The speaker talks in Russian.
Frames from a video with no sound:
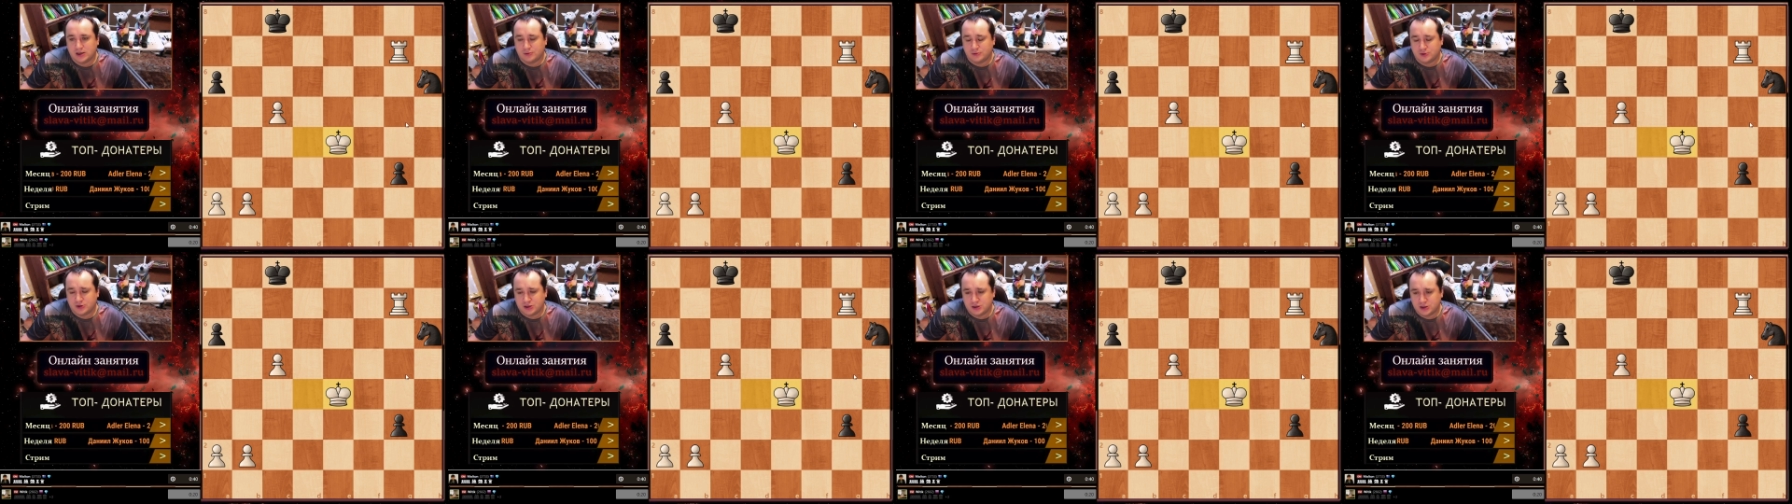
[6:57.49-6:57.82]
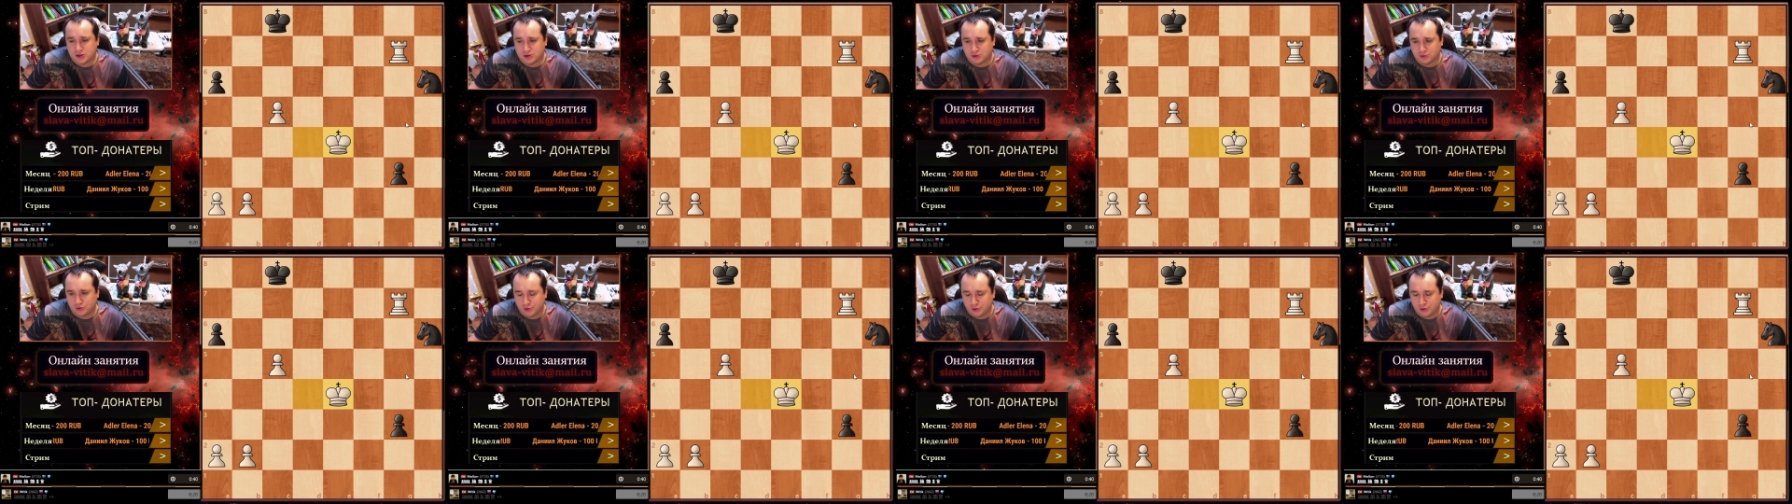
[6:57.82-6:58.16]
после
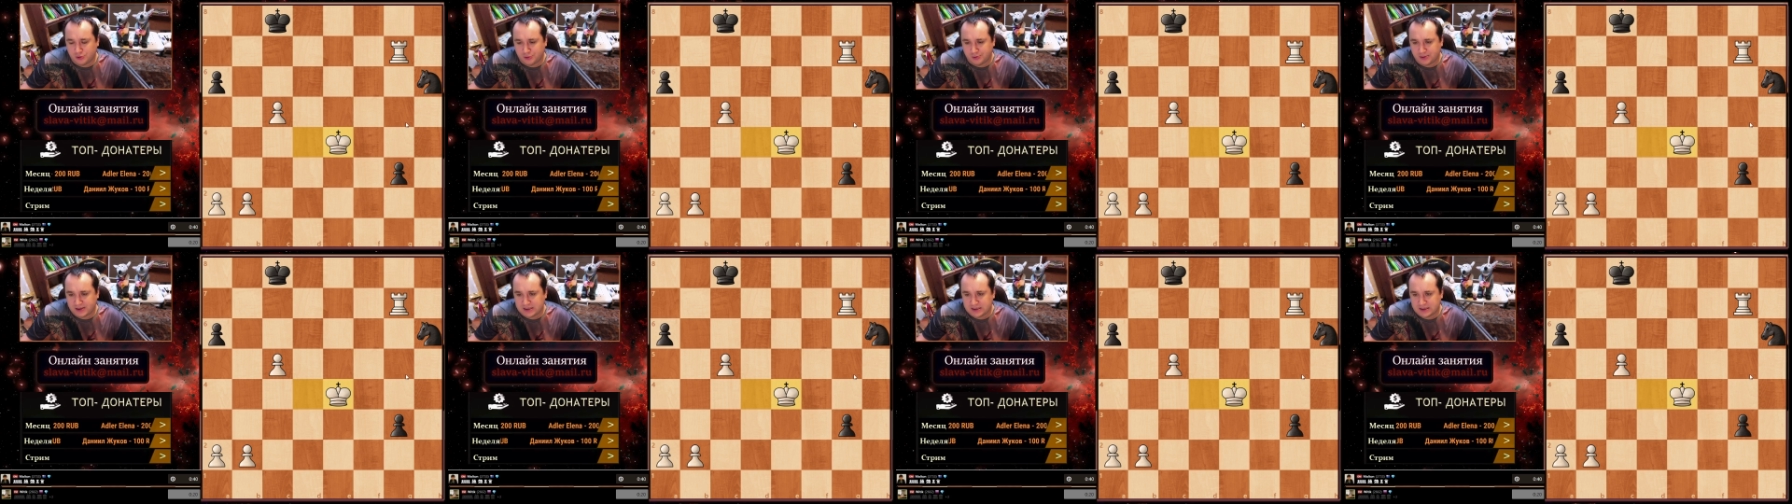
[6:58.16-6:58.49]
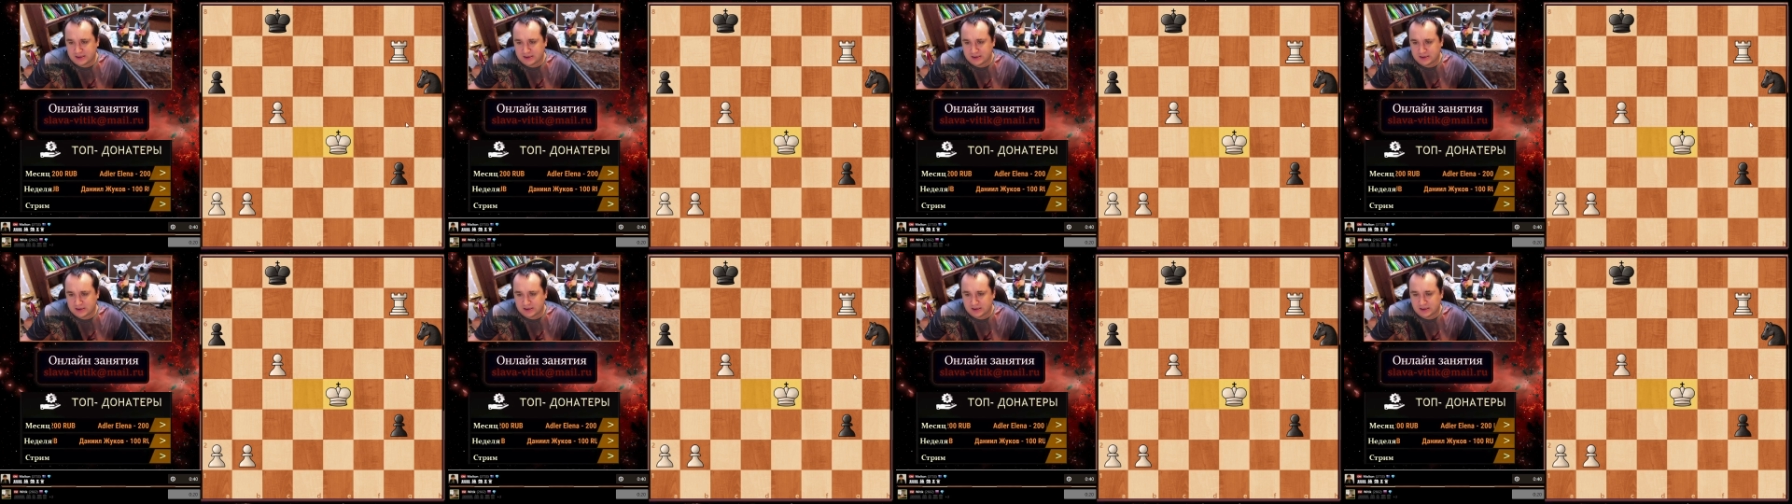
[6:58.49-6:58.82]
чего его
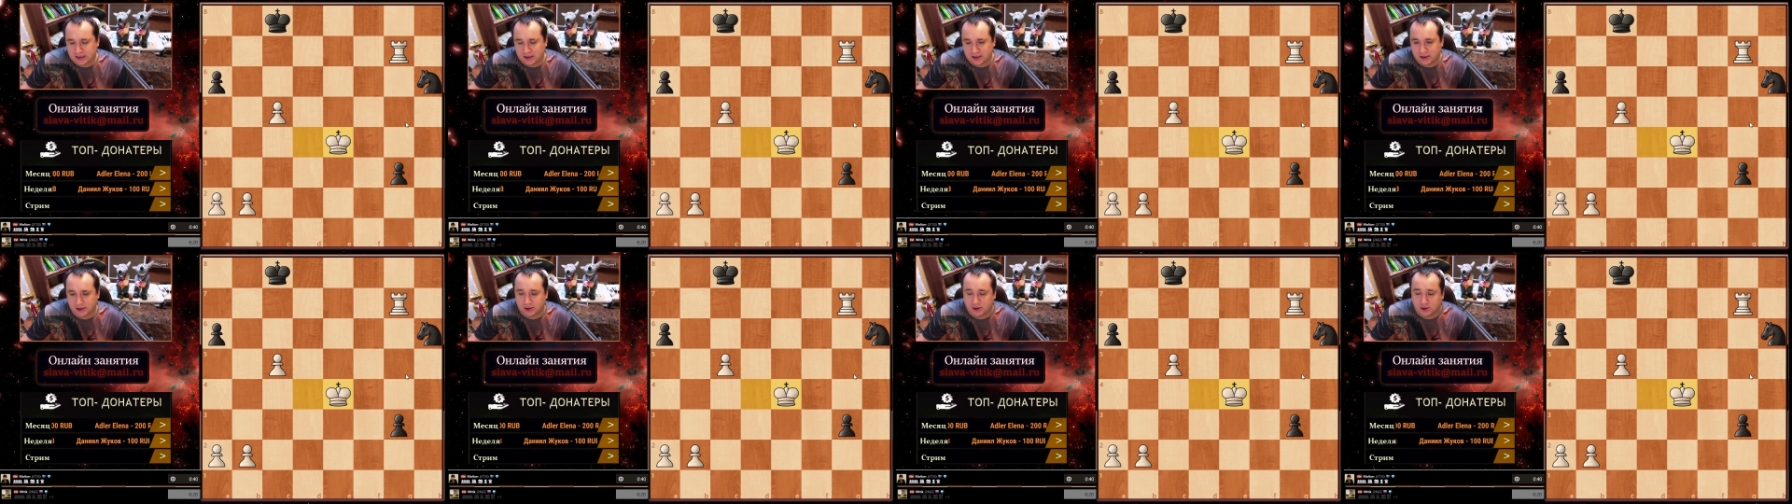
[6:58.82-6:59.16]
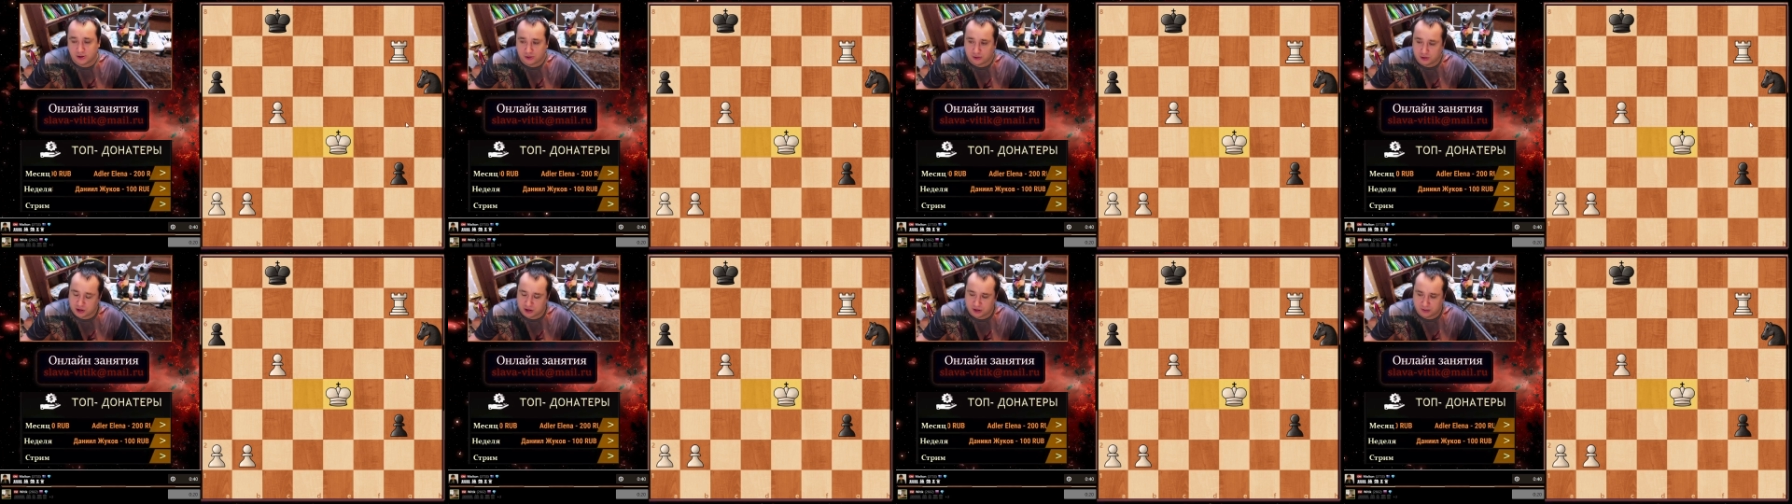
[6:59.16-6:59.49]
позиция стала
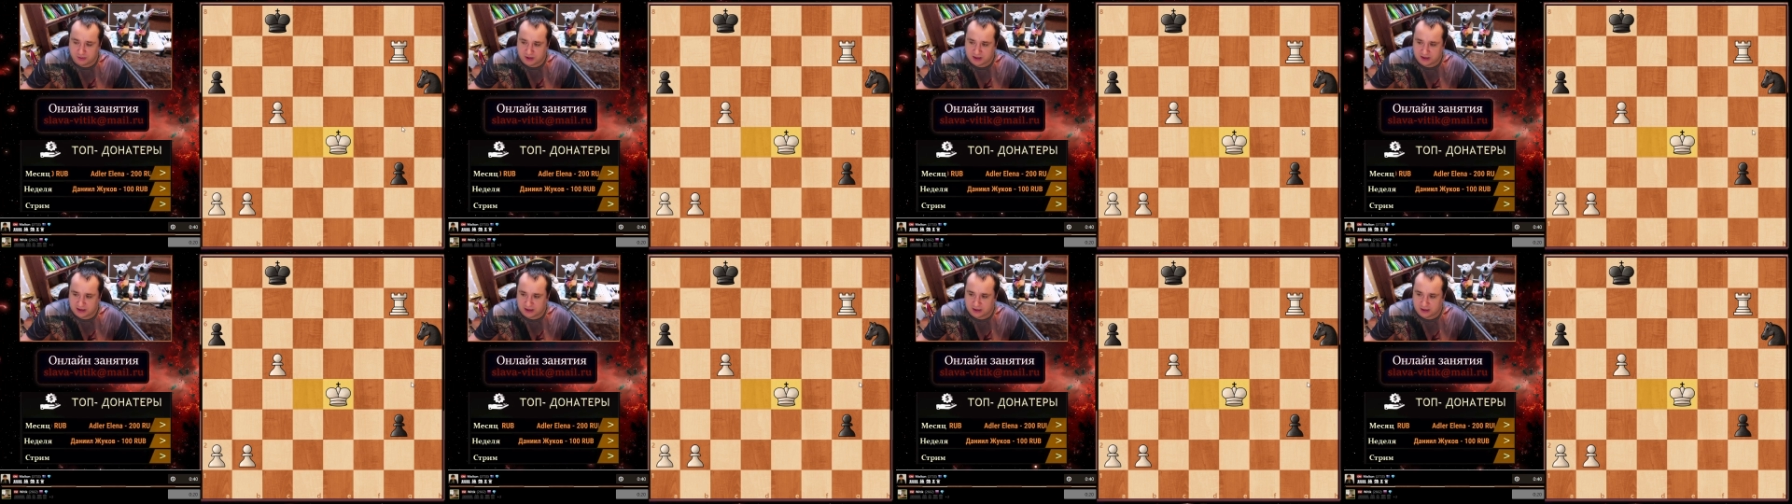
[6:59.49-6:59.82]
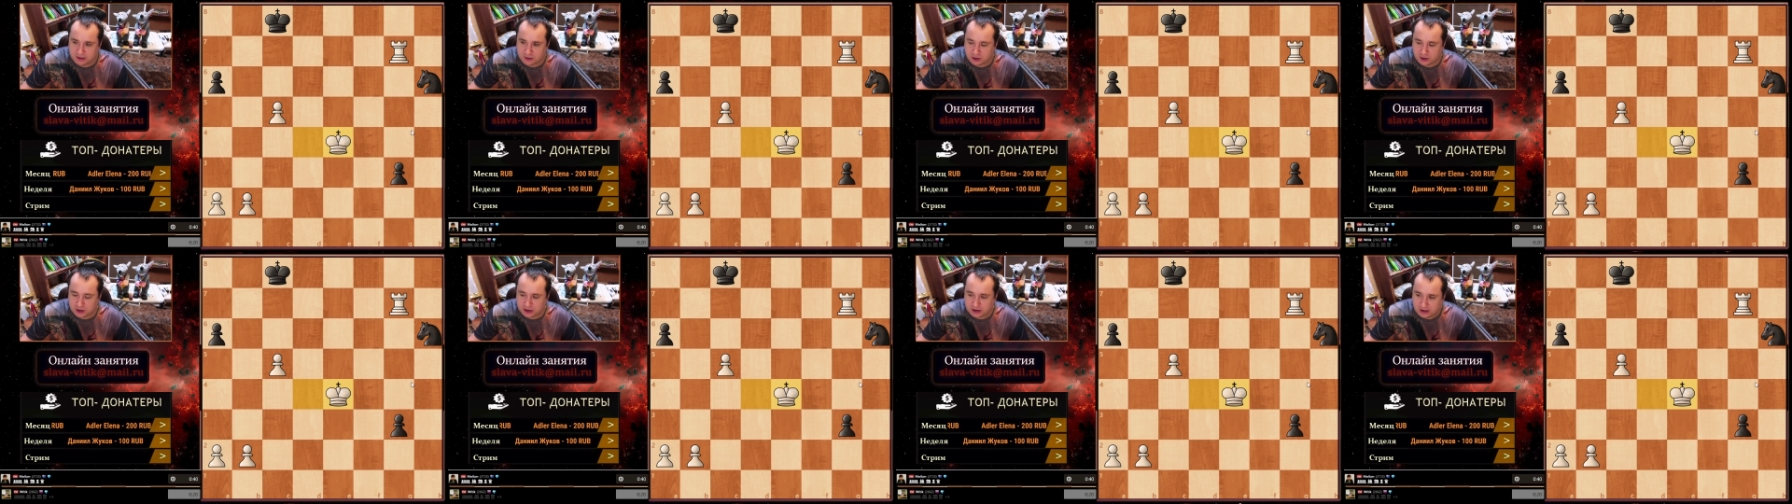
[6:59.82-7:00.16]
тоже
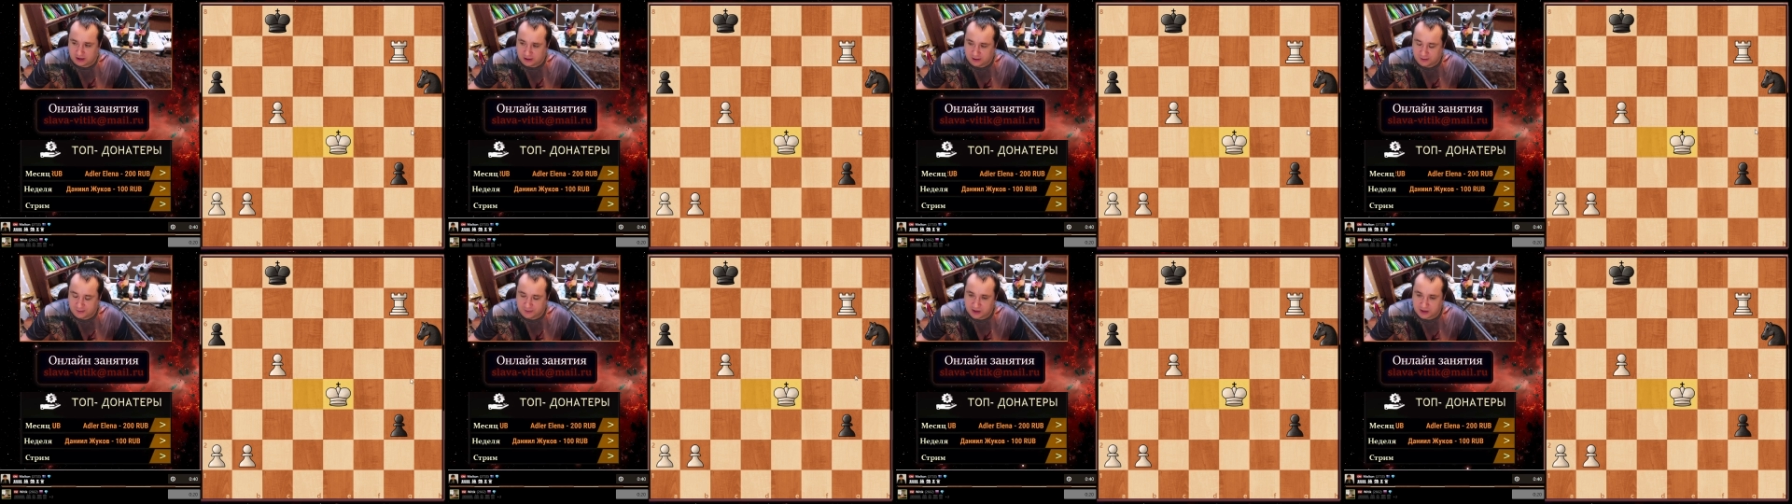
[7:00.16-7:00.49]
безнадежная.